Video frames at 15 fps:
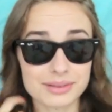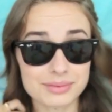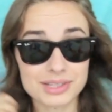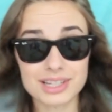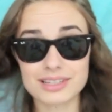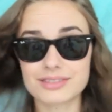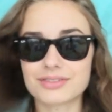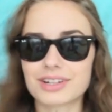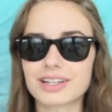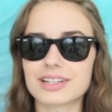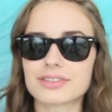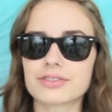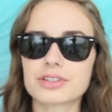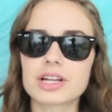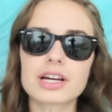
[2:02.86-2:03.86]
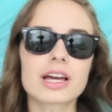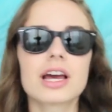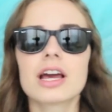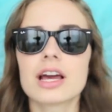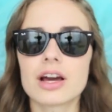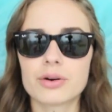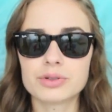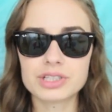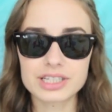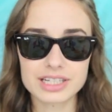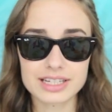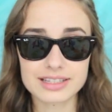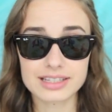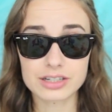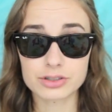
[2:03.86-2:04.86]
на мне они выглядят вот так. У них
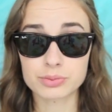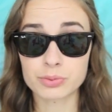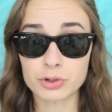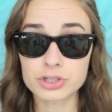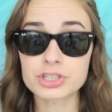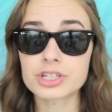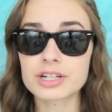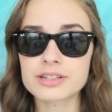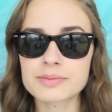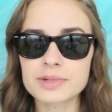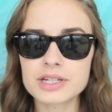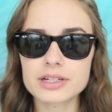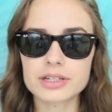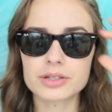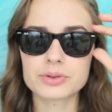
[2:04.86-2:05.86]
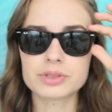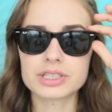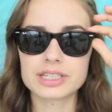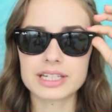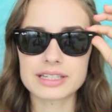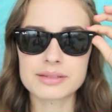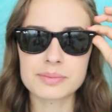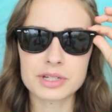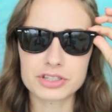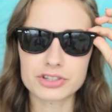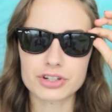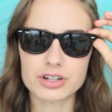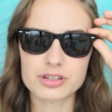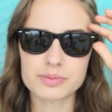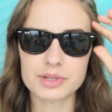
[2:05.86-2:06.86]
есть даже больше размер, и у них есть
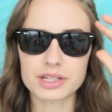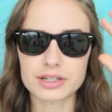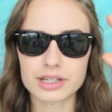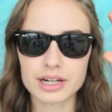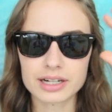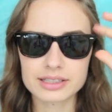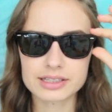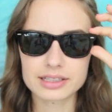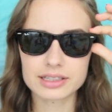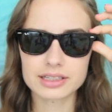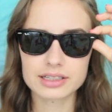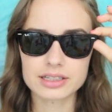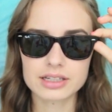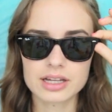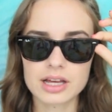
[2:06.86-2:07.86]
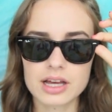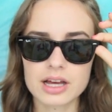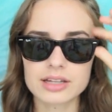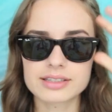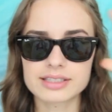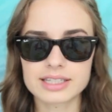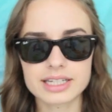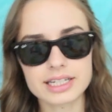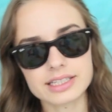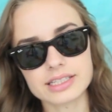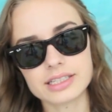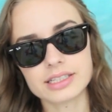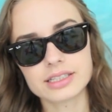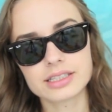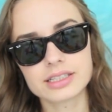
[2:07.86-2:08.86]
меньше размер. Я хотела
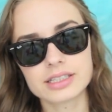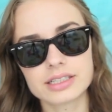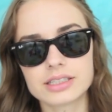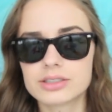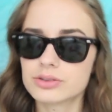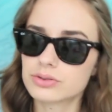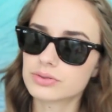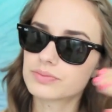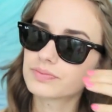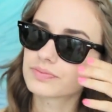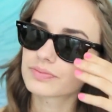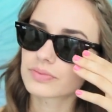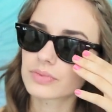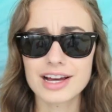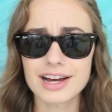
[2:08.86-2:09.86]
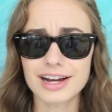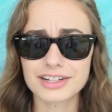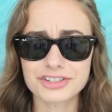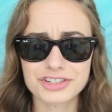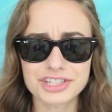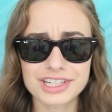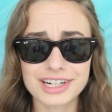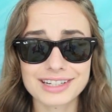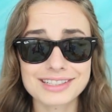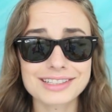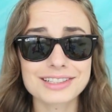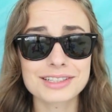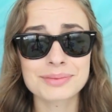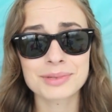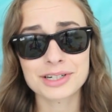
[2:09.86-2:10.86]
средние ну, очки я
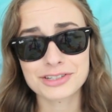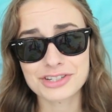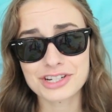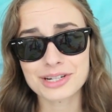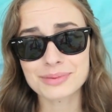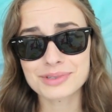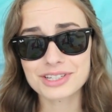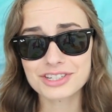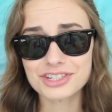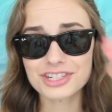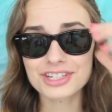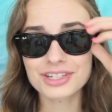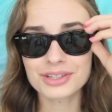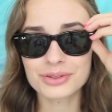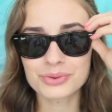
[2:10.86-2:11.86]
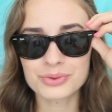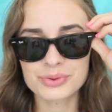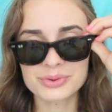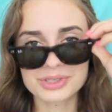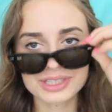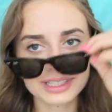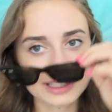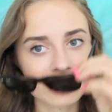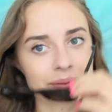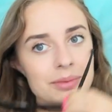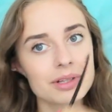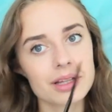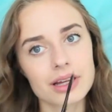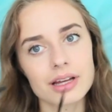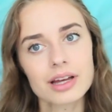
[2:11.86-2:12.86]
хотела от Marc Jacobs очки, но у них не
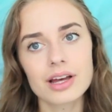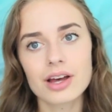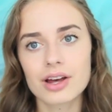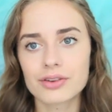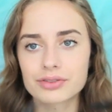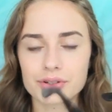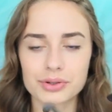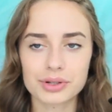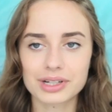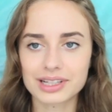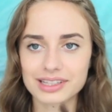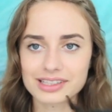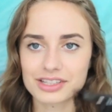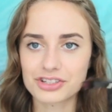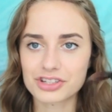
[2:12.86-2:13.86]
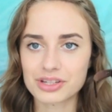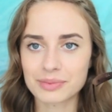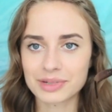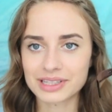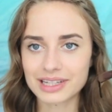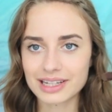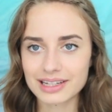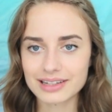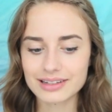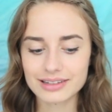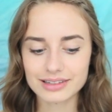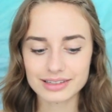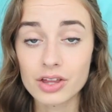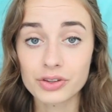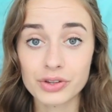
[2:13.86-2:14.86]
было такой классической
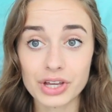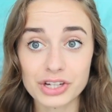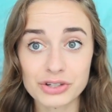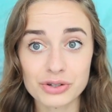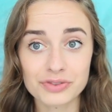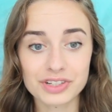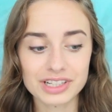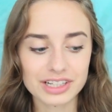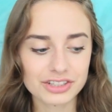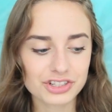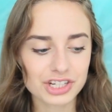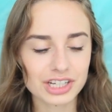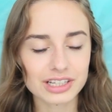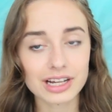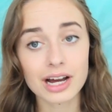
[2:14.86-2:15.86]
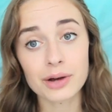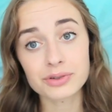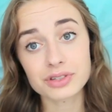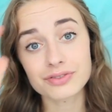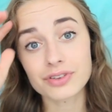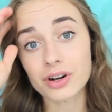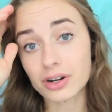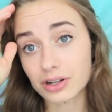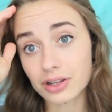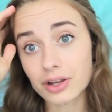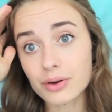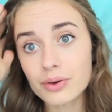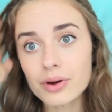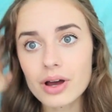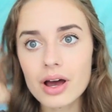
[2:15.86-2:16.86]
модели. Но я еще видела очки от House of
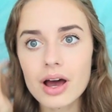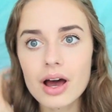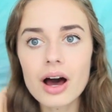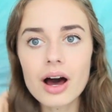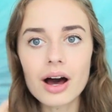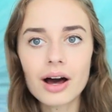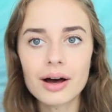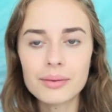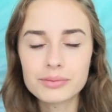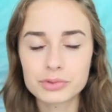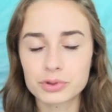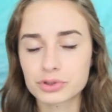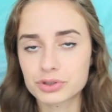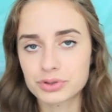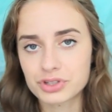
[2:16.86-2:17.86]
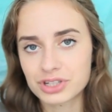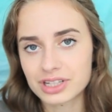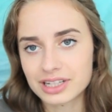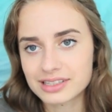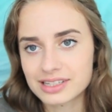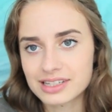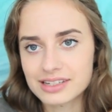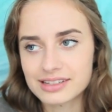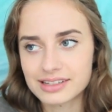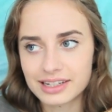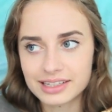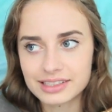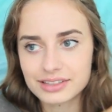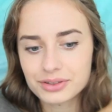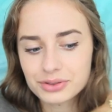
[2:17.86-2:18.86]
Harlow. Um, тоже очень классный
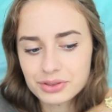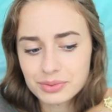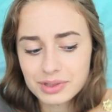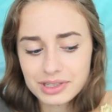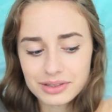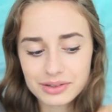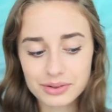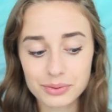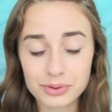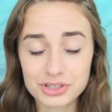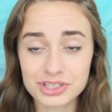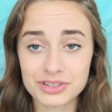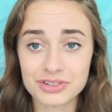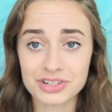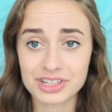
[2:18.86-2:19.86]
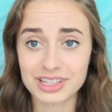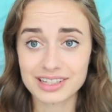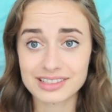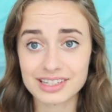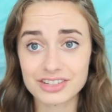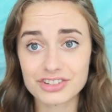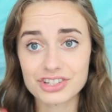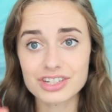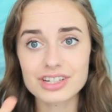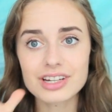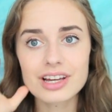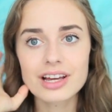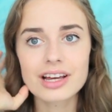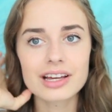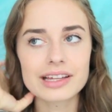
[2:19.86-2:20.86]
дизайнер, у него были очень-очень классные очки.
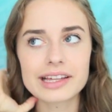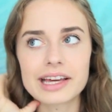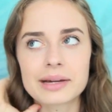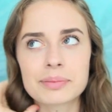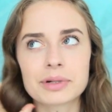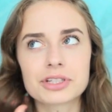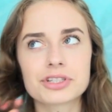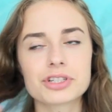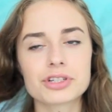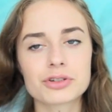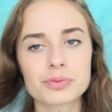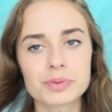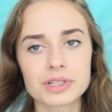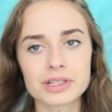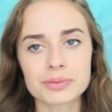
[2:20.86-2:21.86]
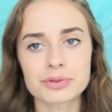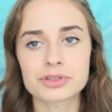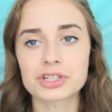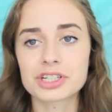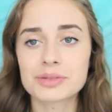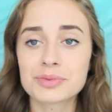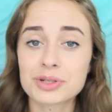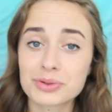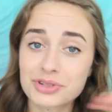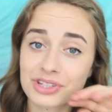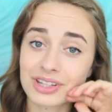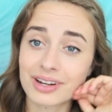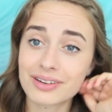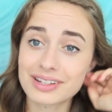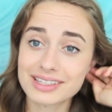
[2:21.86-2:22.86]
Я их почти купила, потому что они мне очень
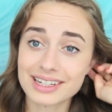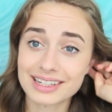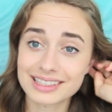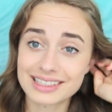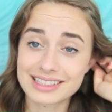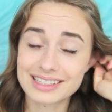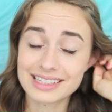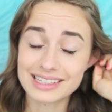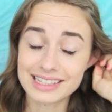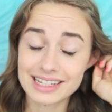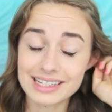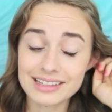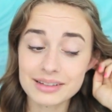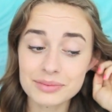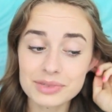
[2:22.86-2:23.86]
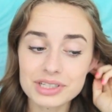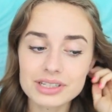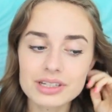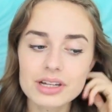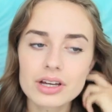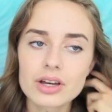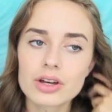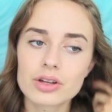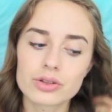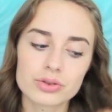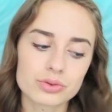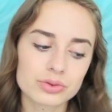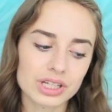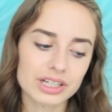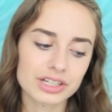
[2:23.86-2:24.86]
нравились, как они сидели на мне.
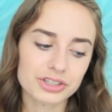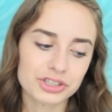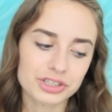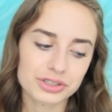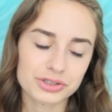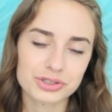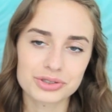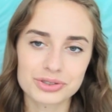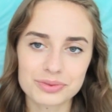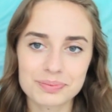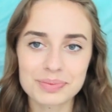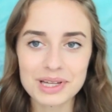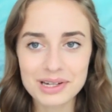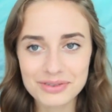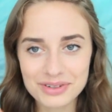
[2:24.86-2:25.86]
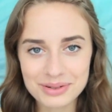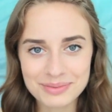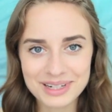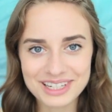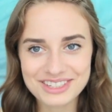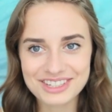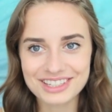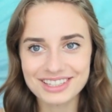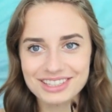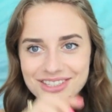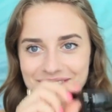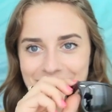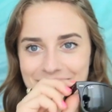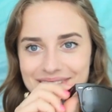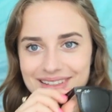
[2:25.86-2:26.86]
Ну, я решила, что первые мои очки
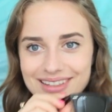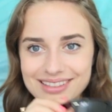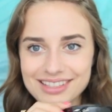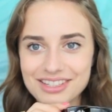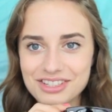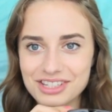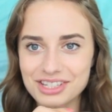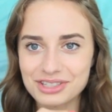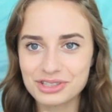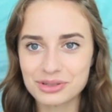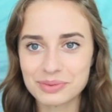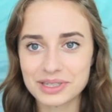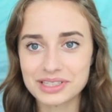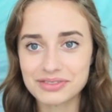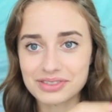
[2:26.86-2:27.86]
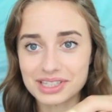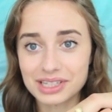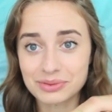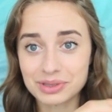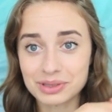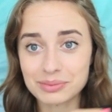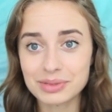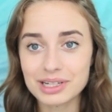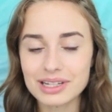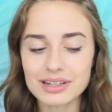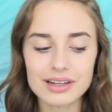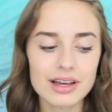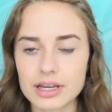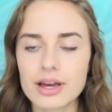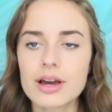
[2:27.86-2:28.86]
должны быть классические, чтобы они всегда у меня были.